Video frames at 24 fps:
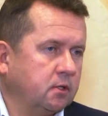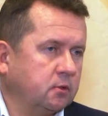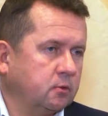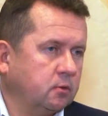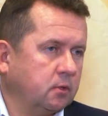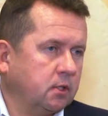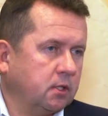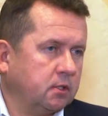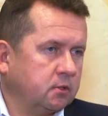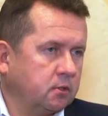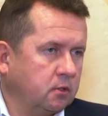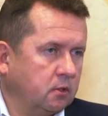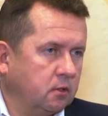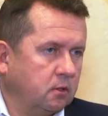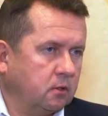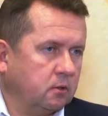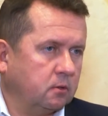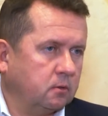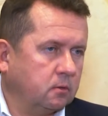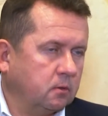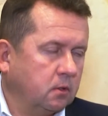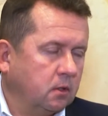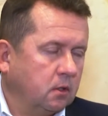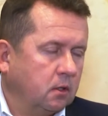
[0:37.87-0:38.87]
które
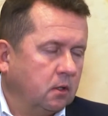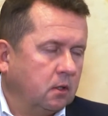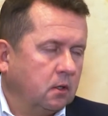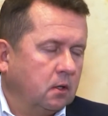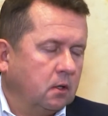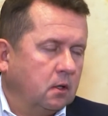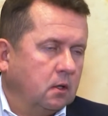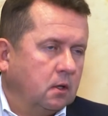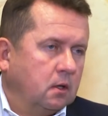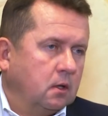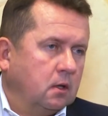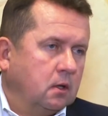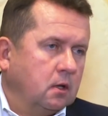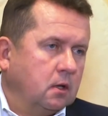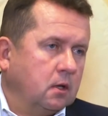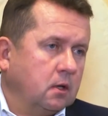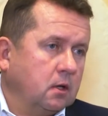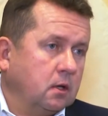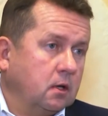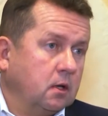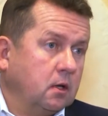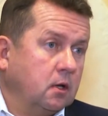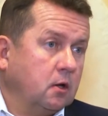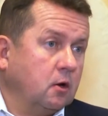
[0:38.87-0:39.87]
są
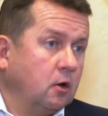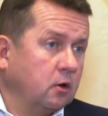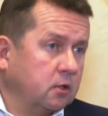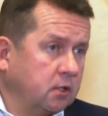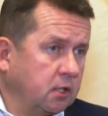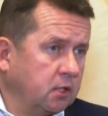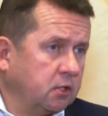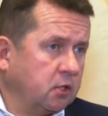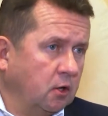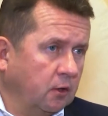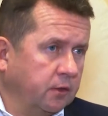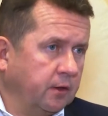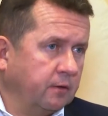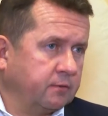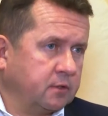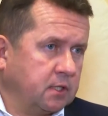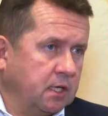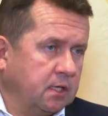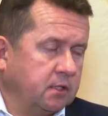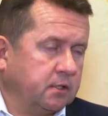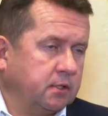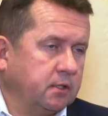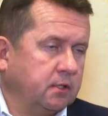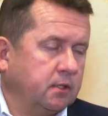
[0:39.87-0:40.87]
e, określone w
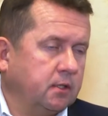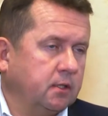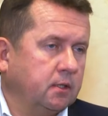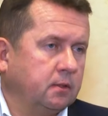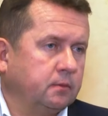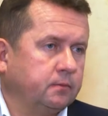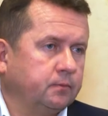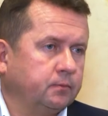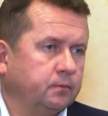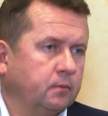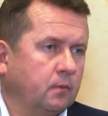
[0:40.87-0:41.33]
czasie.